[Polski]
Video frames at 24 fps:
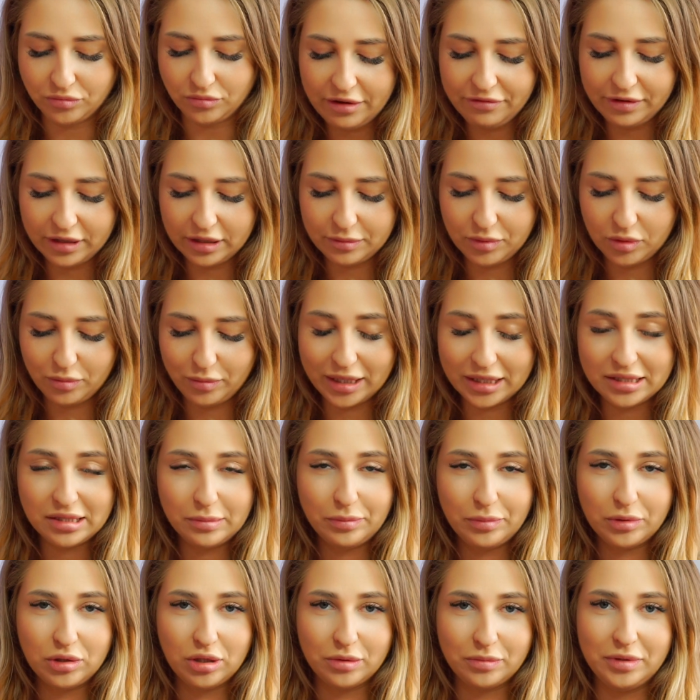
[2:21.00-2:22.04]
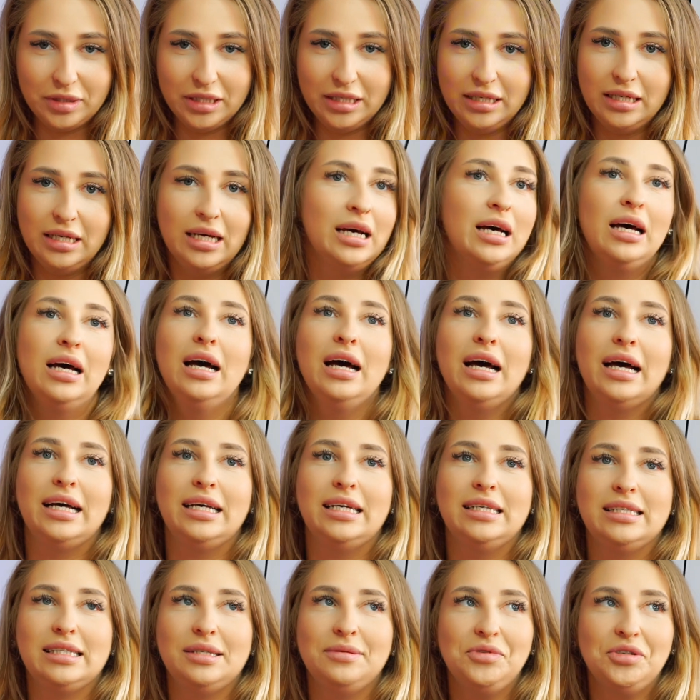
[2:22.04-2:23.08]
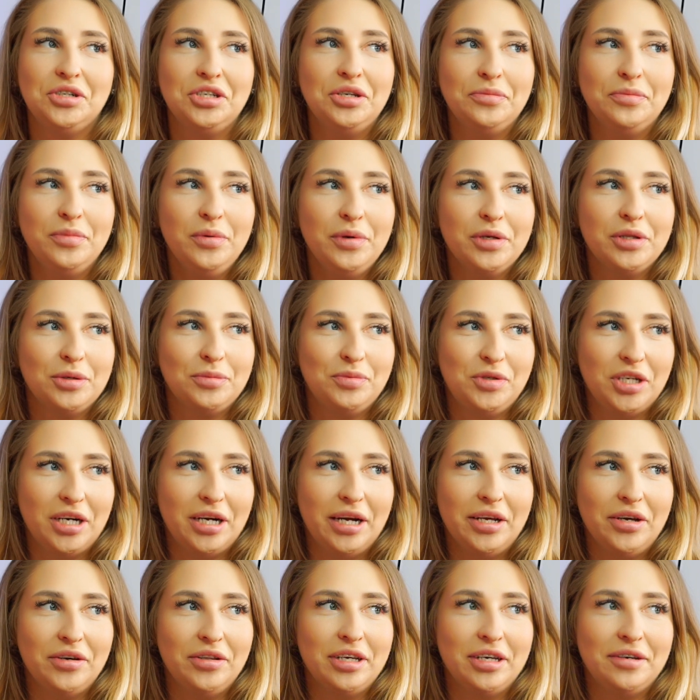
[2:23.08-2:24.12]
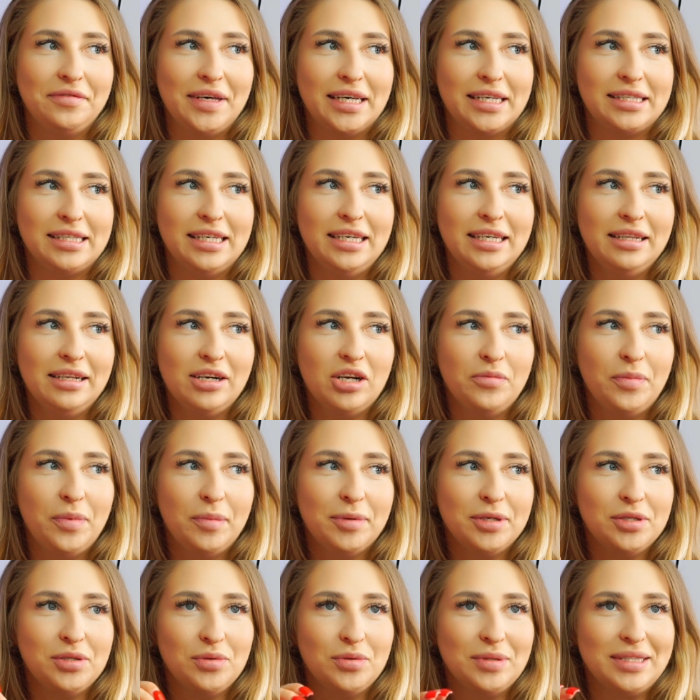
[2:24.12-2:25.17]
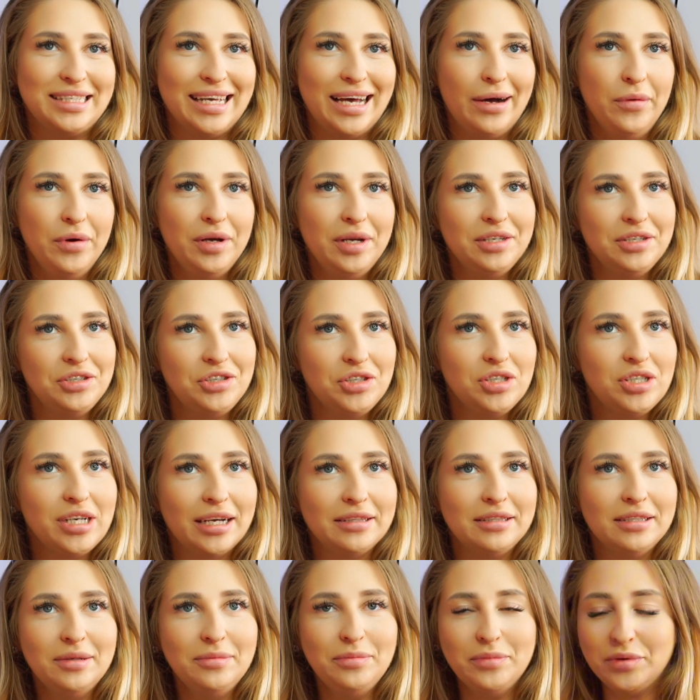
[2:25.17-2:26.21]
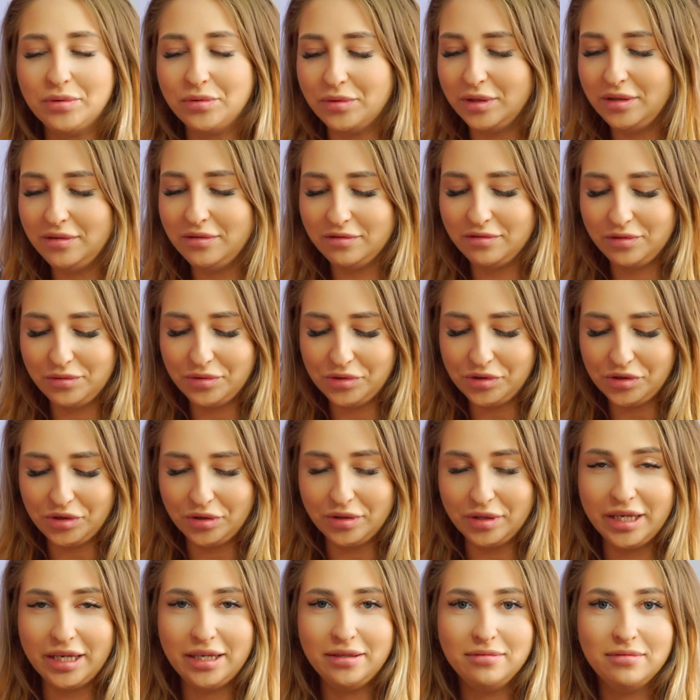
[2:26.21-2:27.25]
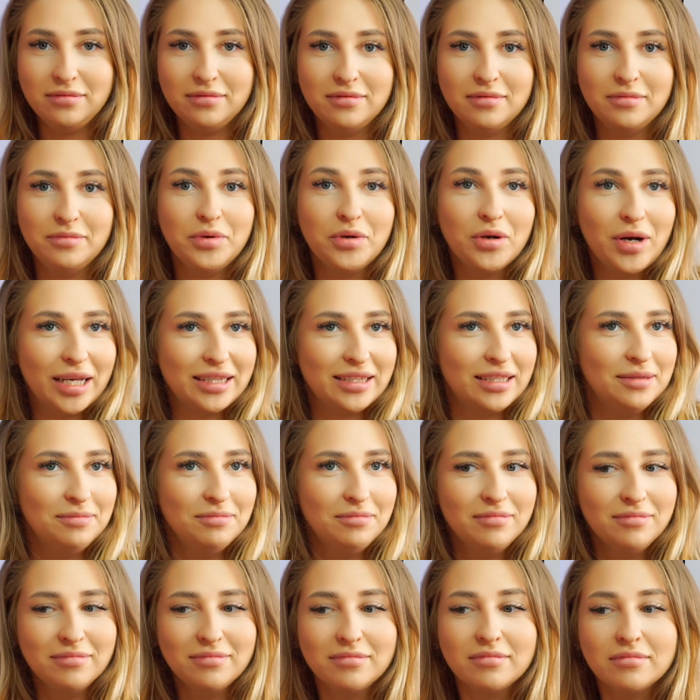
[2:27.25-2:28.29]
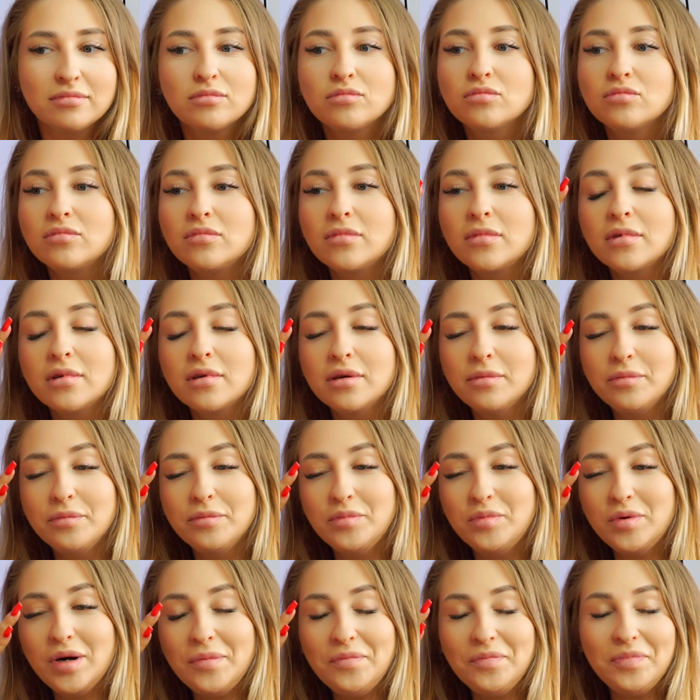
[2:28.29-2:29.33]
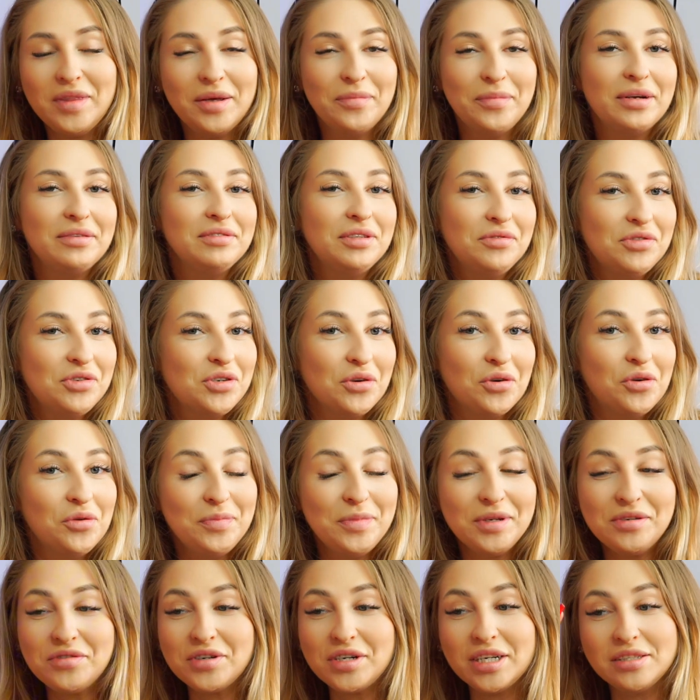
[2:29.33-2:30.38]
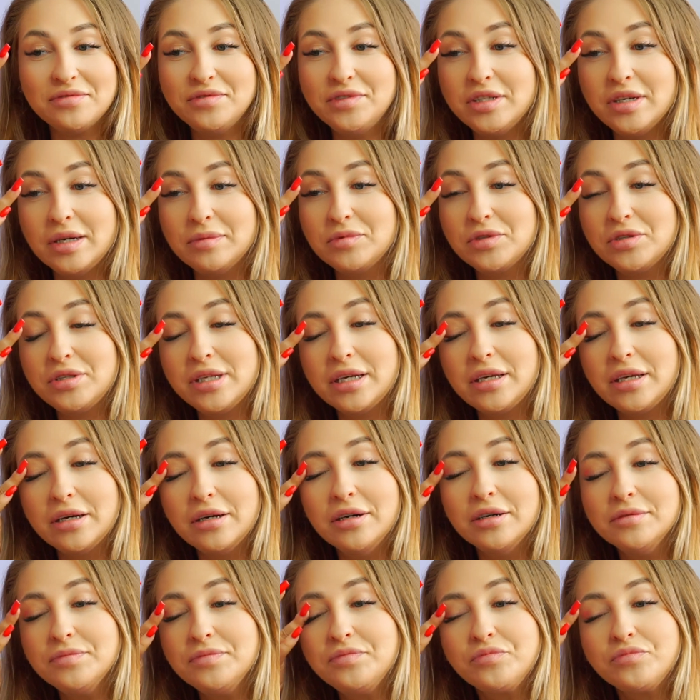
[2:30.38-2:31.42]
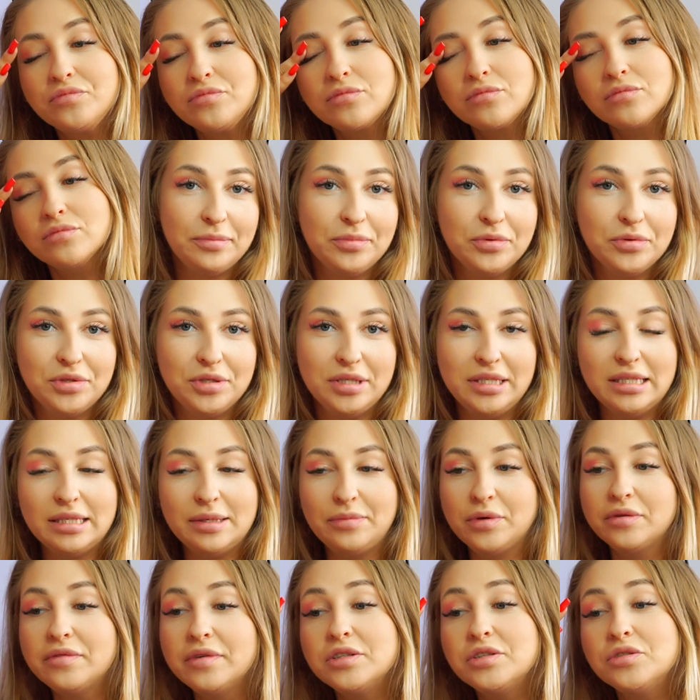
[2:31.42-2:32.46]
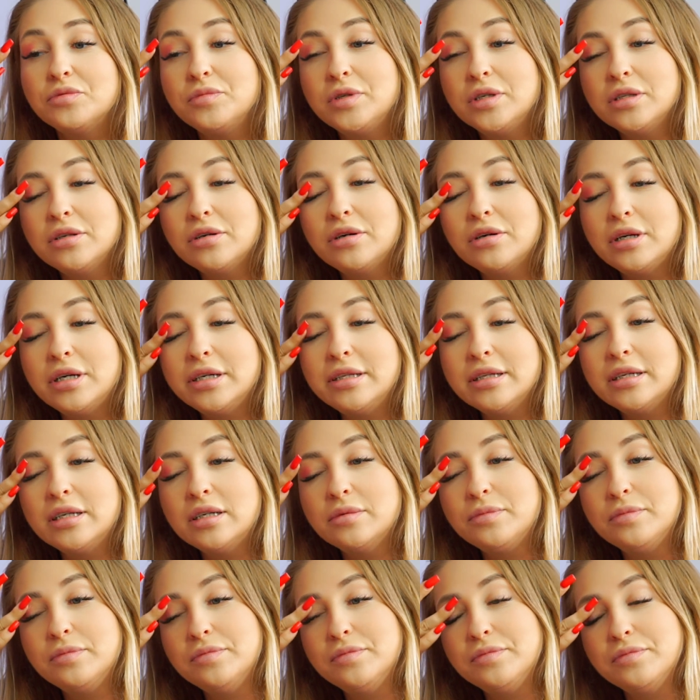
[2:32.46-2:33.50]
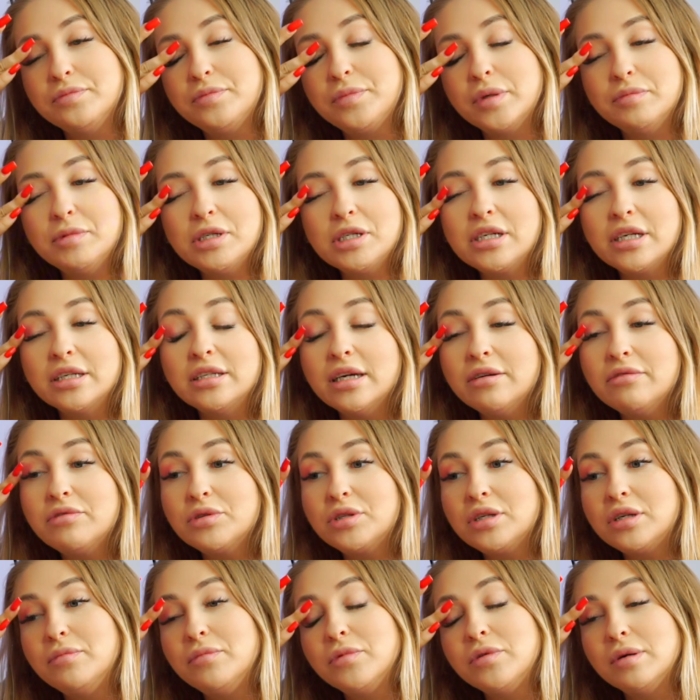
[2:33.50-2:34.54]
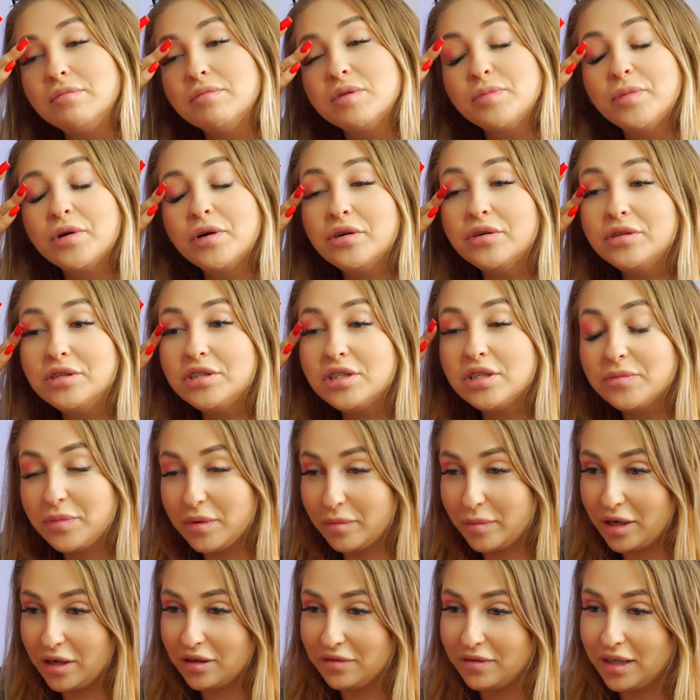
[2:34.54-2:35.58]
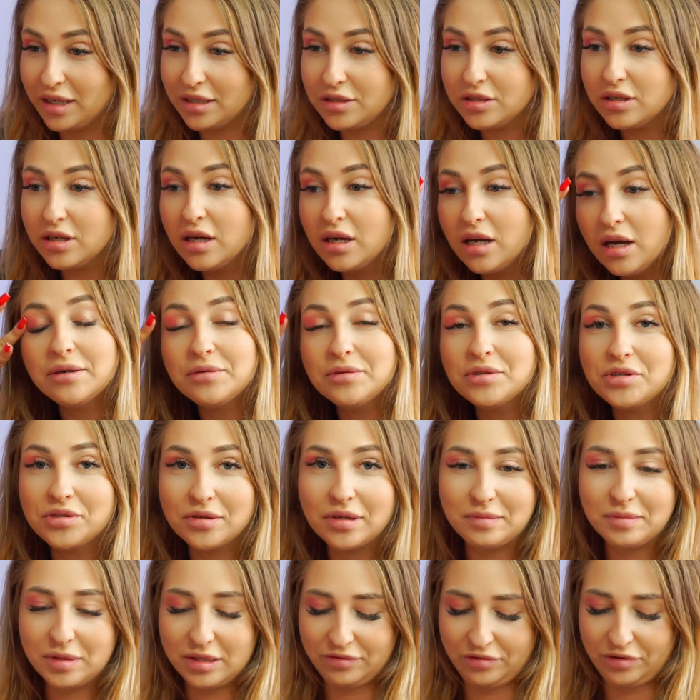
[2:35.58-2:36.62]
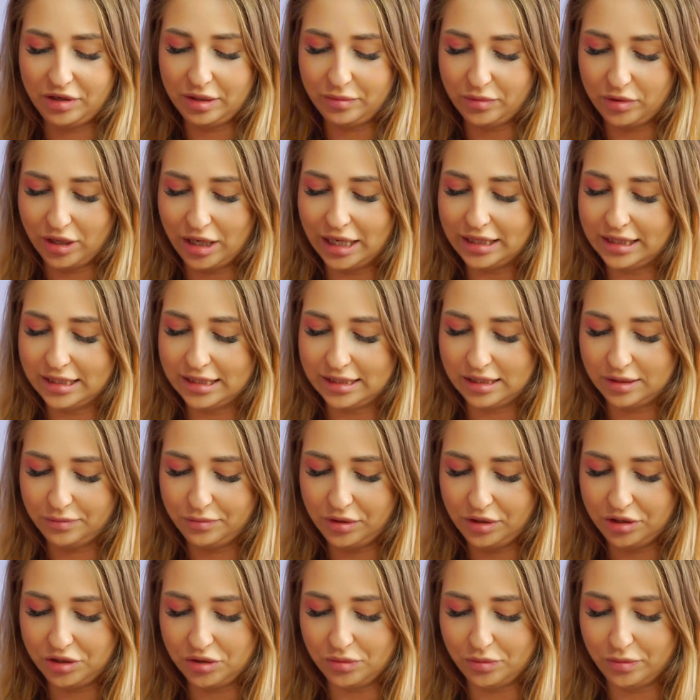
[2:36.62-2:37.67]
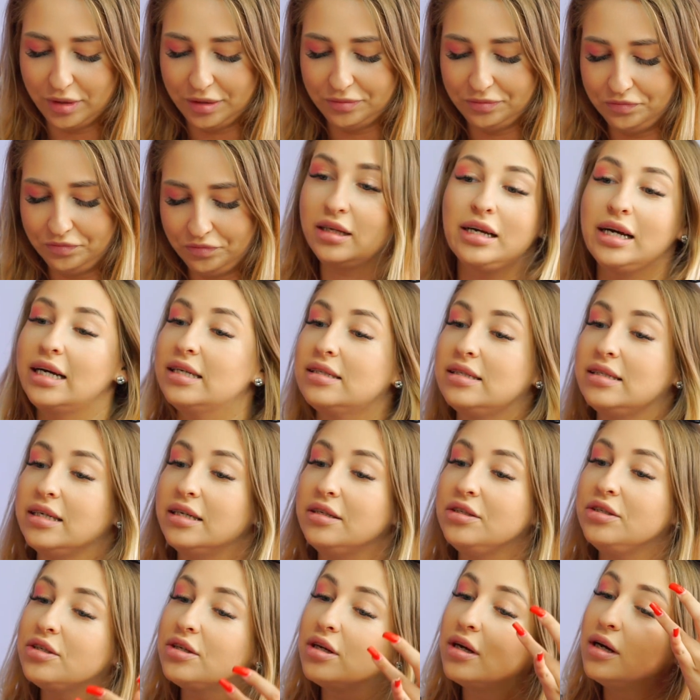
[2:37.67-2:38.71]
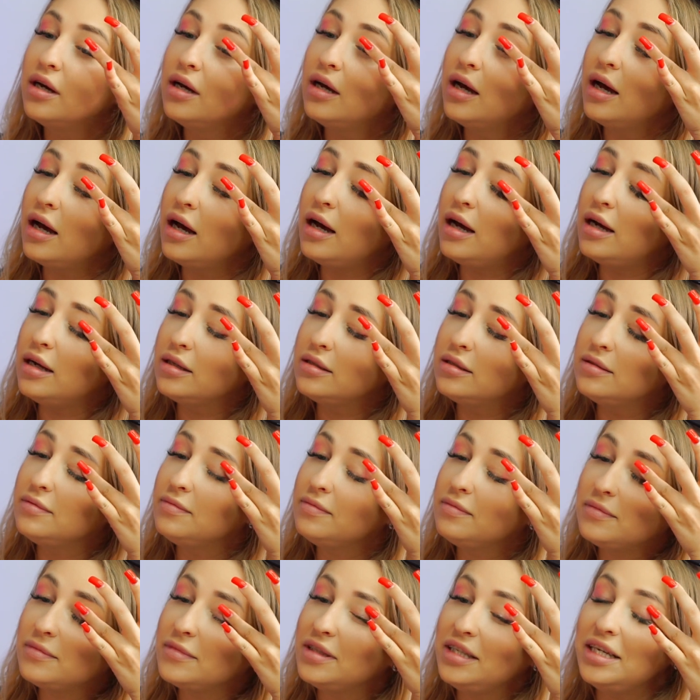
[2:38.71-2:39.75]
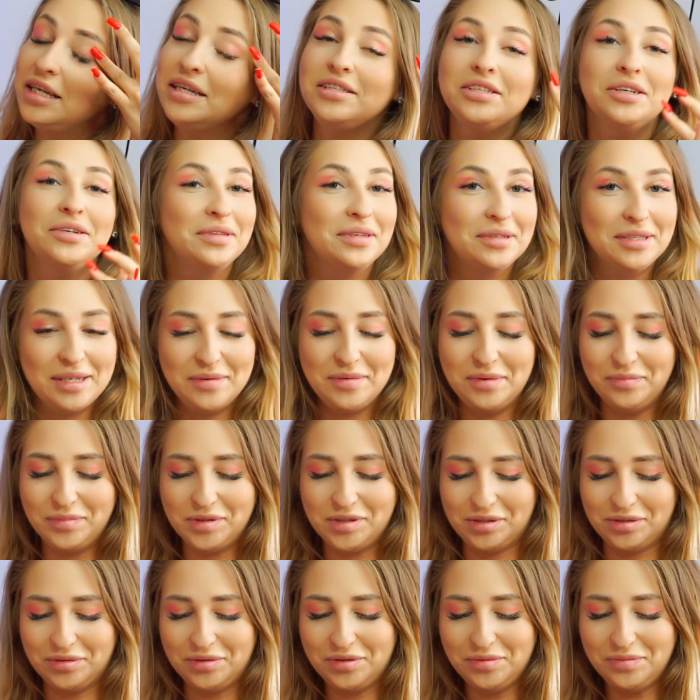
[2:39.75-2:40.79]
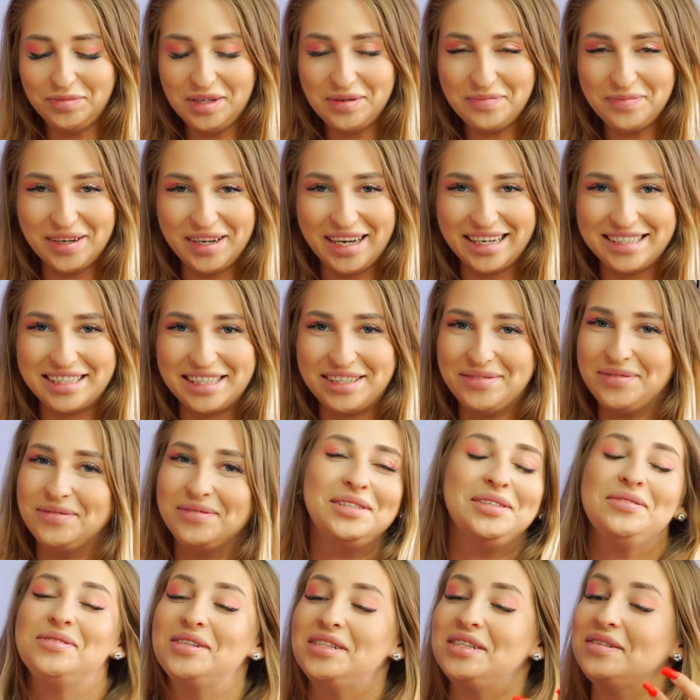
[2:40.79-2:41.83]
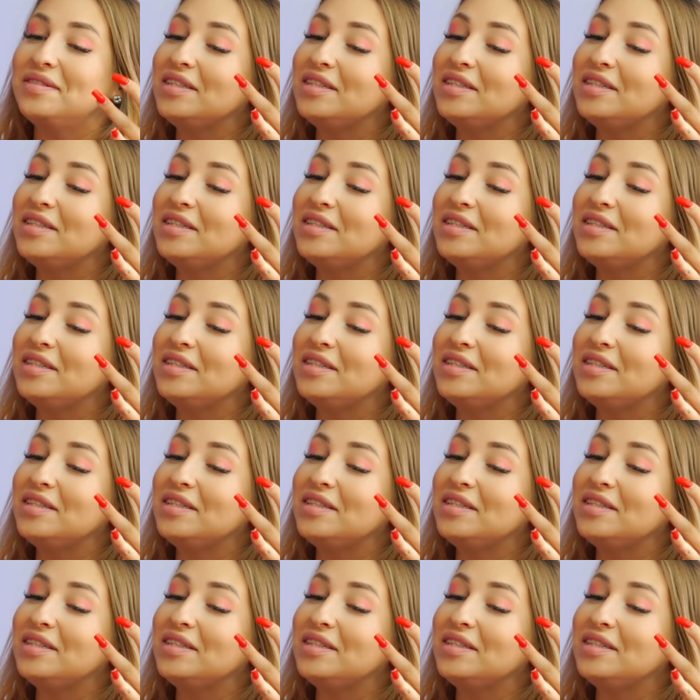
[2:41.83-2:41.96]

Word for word: Efekt był bardzo podobny, e, z tym, że nie były to przyklejone gwiazdki, tylko po prostu całe ściany były wyłożone brokatem. Byłam naprawdę w szoku, pierwszy raz widziałam coś takiego. Ja później zaprowadził mnie do kolejnego mm, pomieszczenia, w którym mogłam spokojnie się pomalować. Nałożyłam swoje brokaty, zrobiliśmy kilka zdjęć. E, nie chciał na samym początku mi ich pokazać. Powiedział, że to